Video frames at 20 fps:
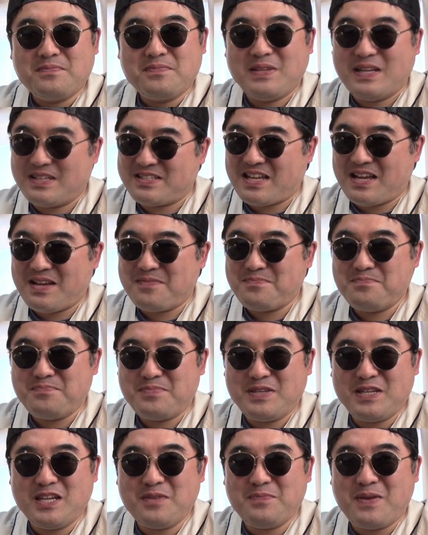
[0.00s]
皆さん
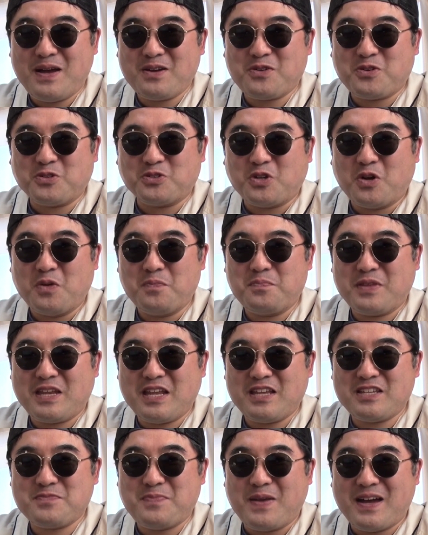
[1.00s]
ビリバンこと
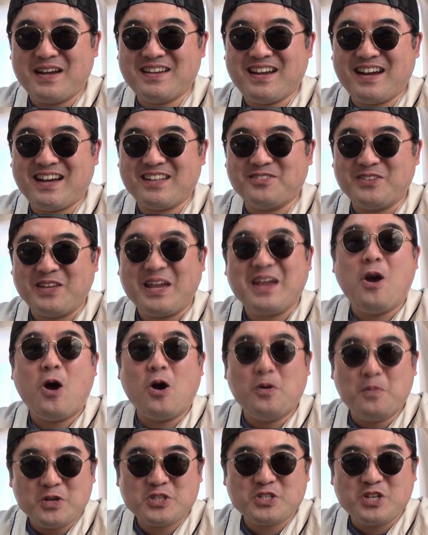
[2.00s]
ビレッジバンガードで
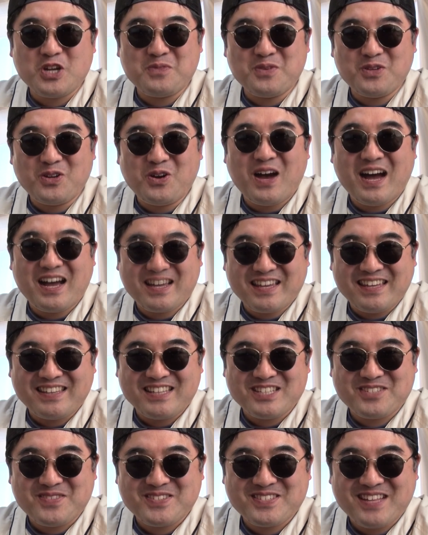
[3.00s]
面白いものを発見い
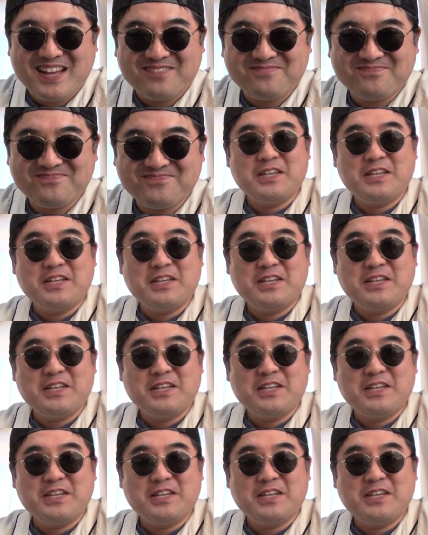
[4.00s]
たしました